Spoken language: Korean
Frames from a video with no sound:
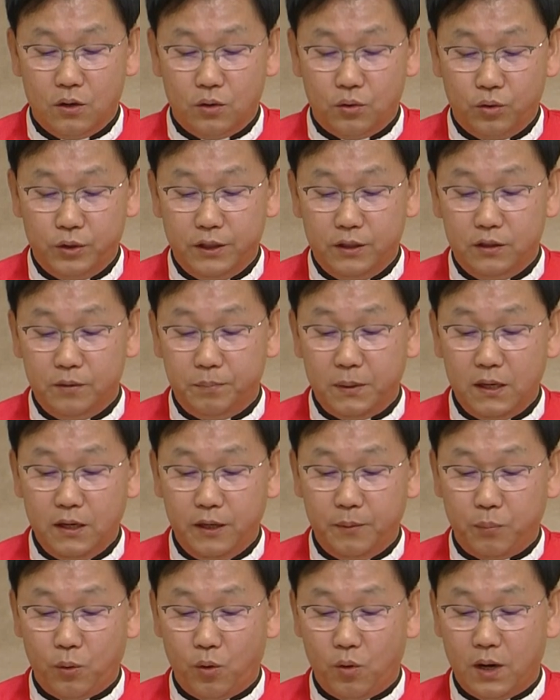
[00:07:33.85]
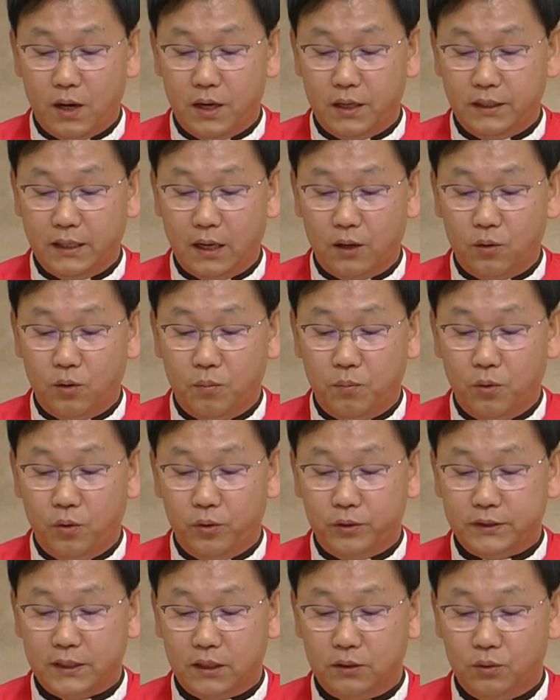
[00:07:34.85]
우리는 필리보와
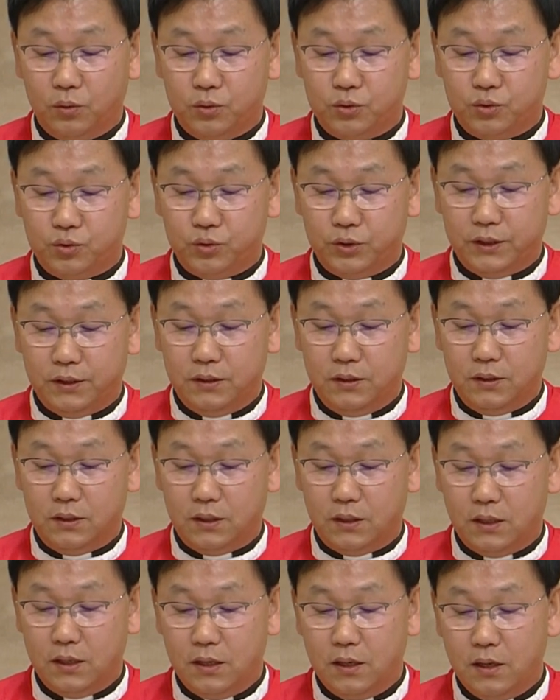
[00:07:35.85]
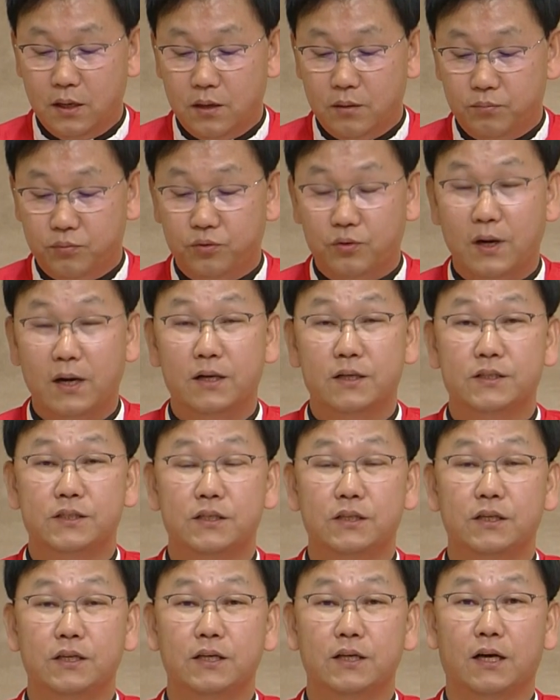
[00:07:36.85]
야고보 사도 추기를 부활
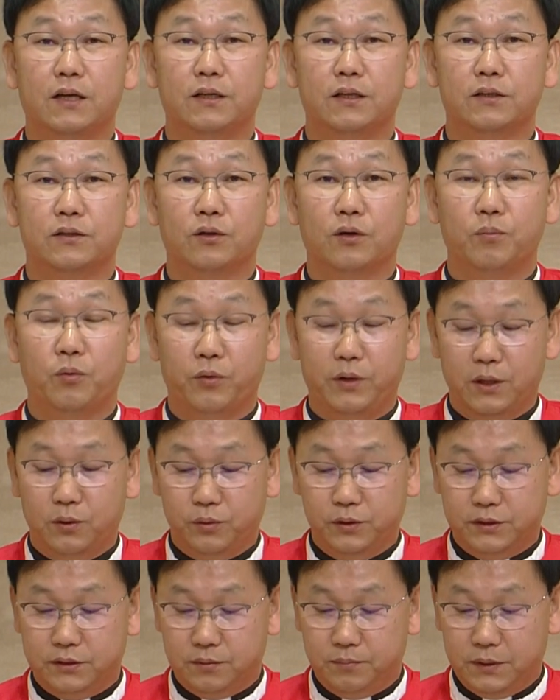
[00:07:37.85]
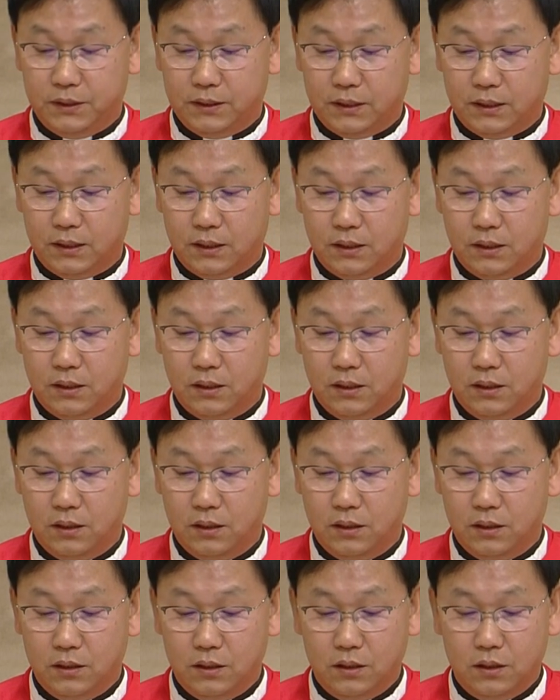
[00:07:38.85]
시기 안에서 보내고 있습니다.
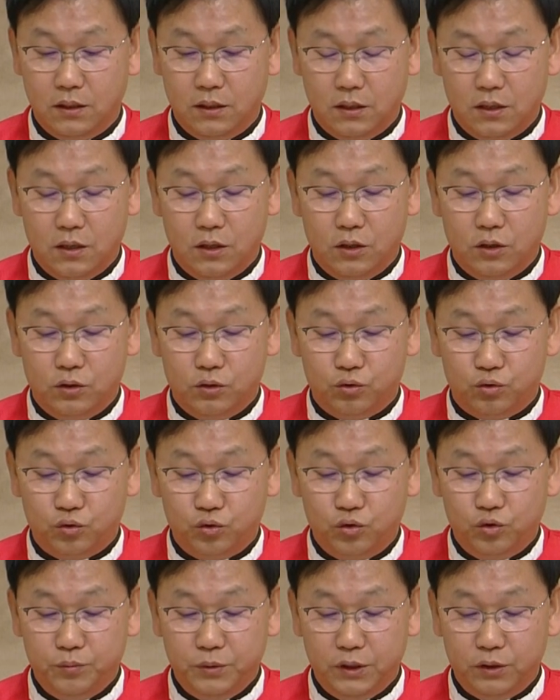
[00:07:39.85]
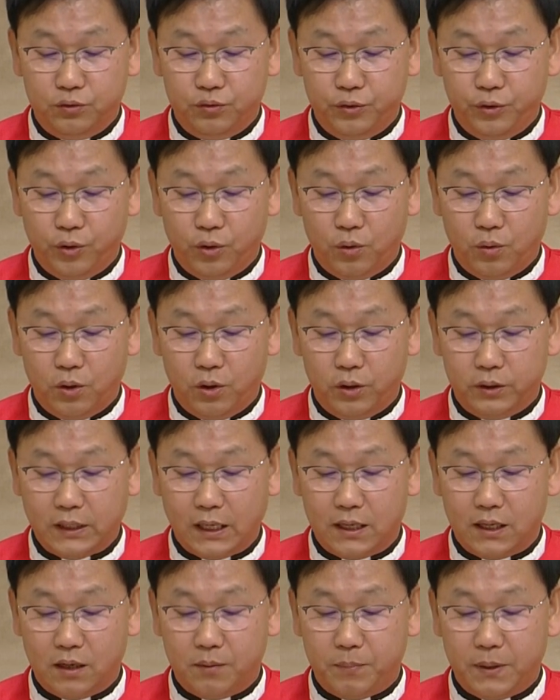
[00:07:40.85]
죽음이 두려워
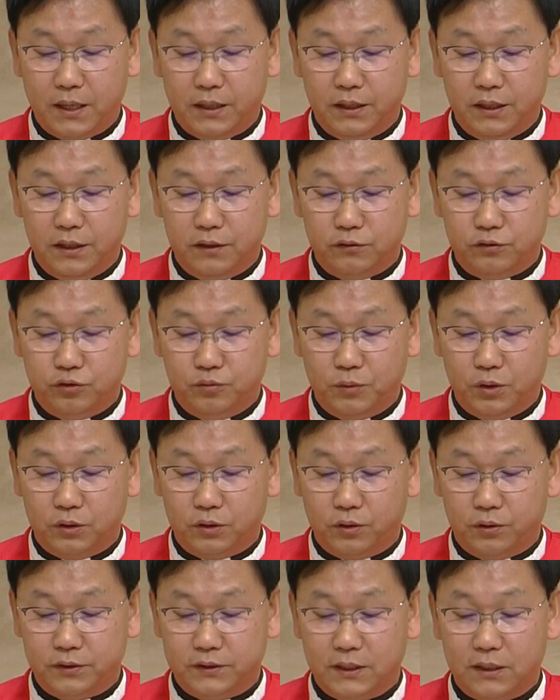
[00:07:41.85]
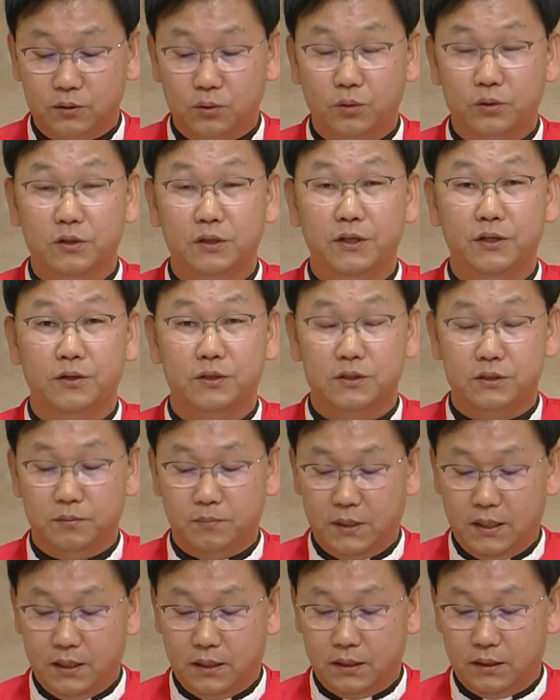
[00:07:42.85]
다락방에 숨었던
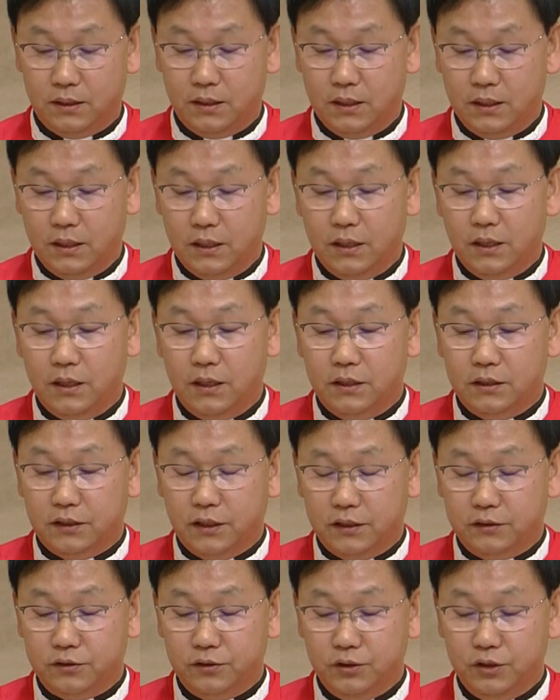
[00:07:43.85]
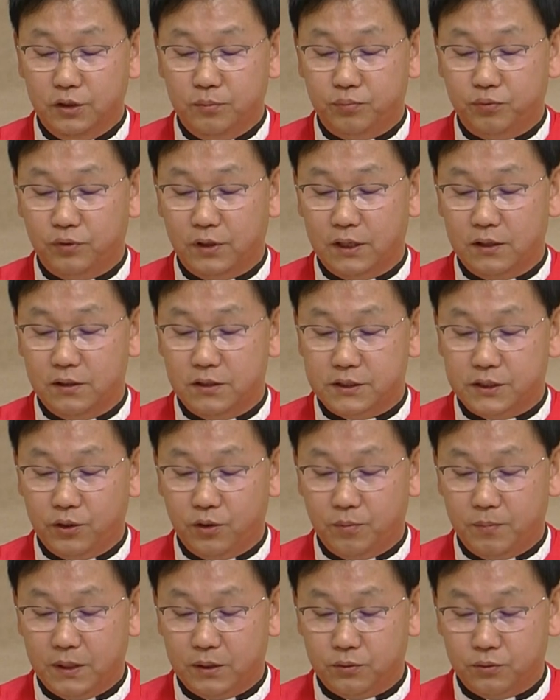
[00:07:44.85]
사도들이었지만 예수님 부활을
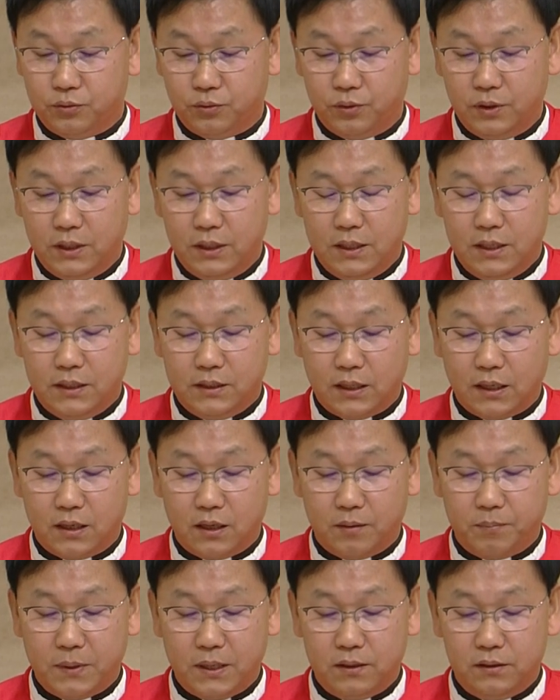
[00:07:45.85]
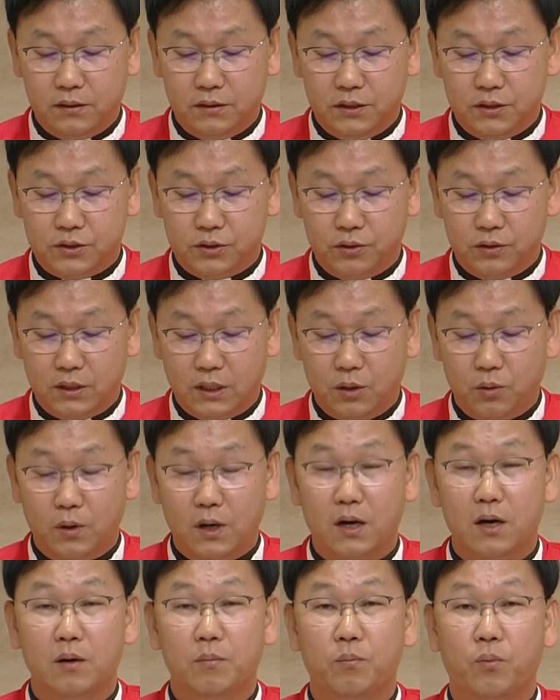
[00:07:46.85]
체험한 후 다락방을
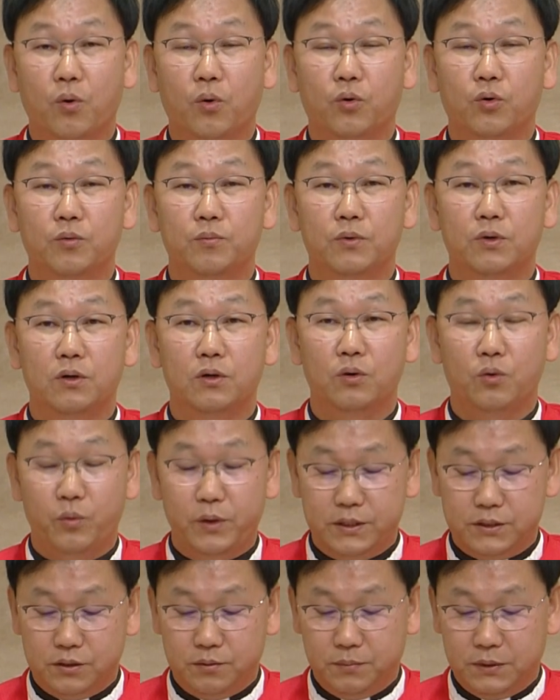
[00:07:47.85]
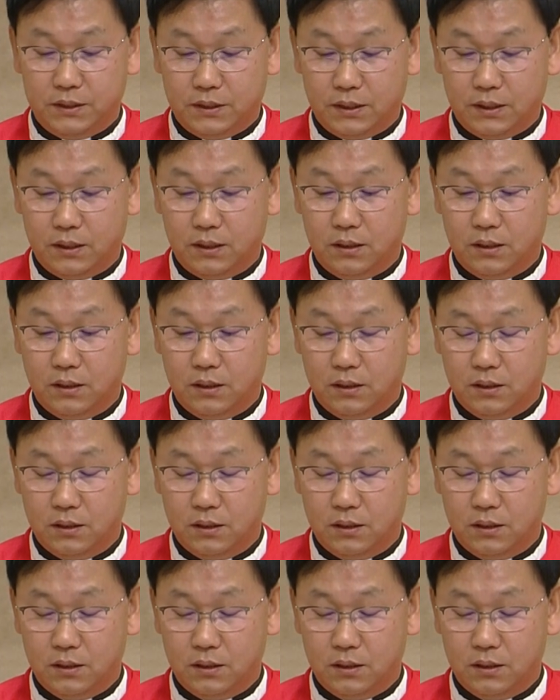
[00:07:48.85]
뛰쳐나와 복음을 외칩니다.